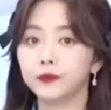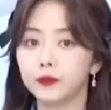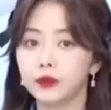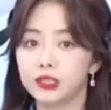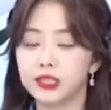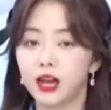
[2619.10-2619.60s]

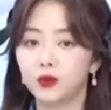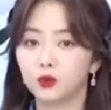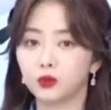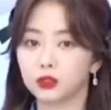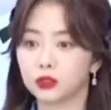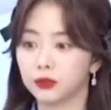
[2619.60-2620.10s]
下午
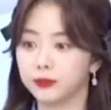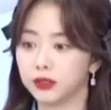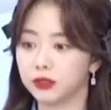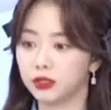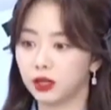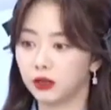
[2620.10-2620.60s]
是比。
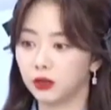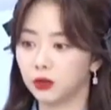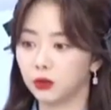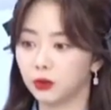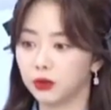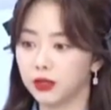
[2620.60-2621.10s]
哦，
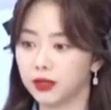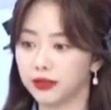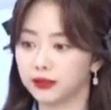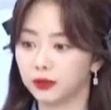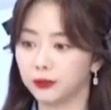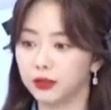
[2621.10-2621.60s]
容易感
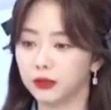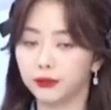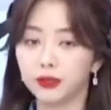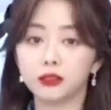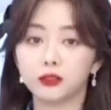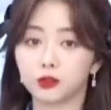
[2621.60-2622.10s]
到疲惫
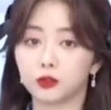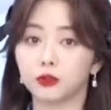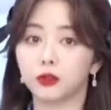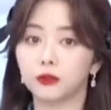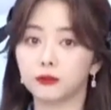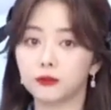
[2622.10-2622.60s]
的时候，
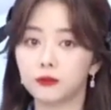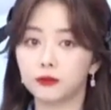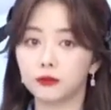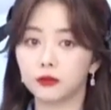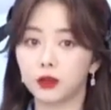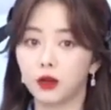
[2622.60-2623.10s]
嗯，
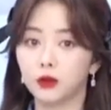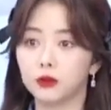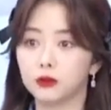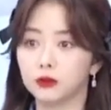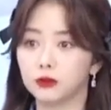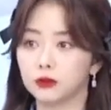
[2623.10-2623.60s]
然后
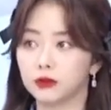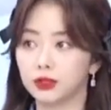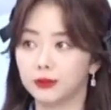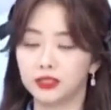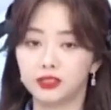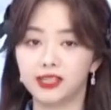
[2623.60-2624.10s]
特别
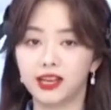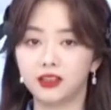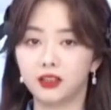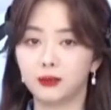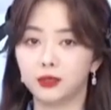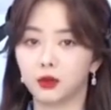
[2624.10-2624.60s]
是夏天也
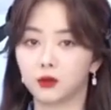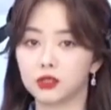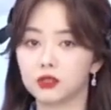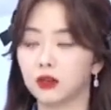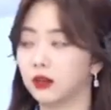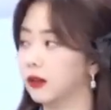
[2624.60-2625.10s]
比较
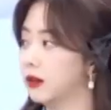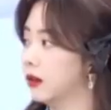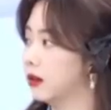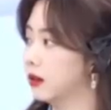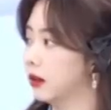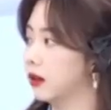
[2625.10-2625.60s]
热，
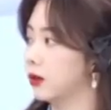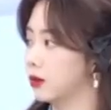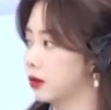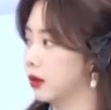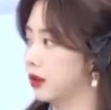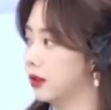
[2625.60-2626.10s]
对我就
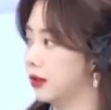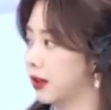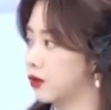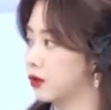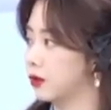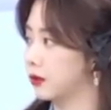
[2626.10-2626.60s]
会拿
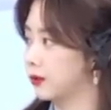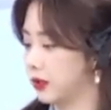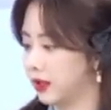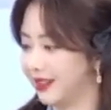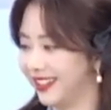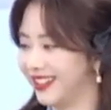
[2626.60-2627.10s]
出冰
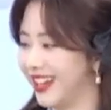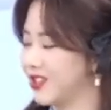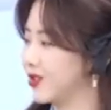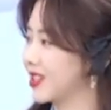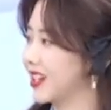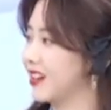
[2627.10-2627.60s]
箱里拿出
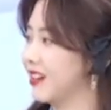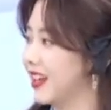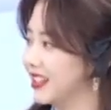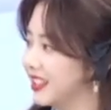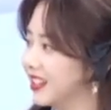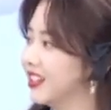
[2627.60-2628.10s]
这个来
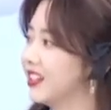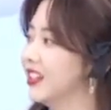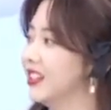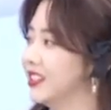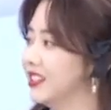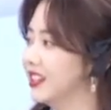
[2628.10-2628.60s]
先喝一些，